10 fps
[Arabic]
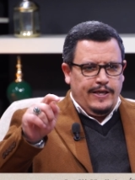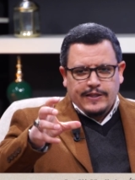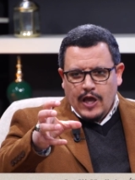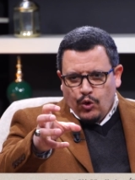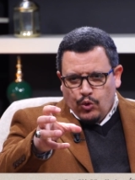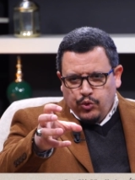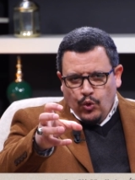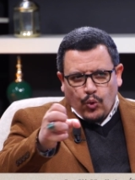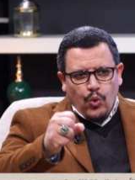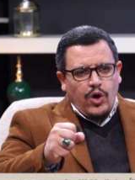تأخذ
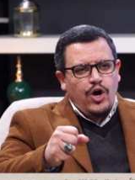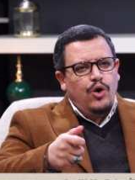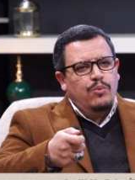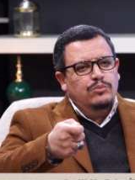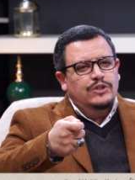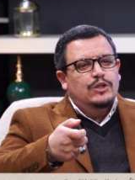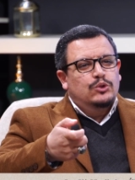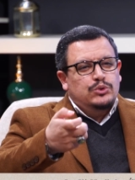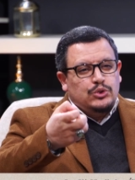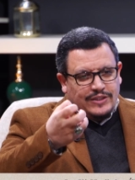حقوقهم أو تقطر
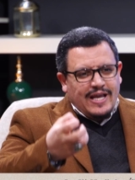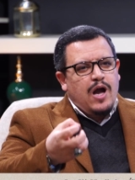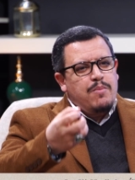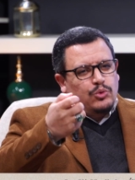عليهم نعم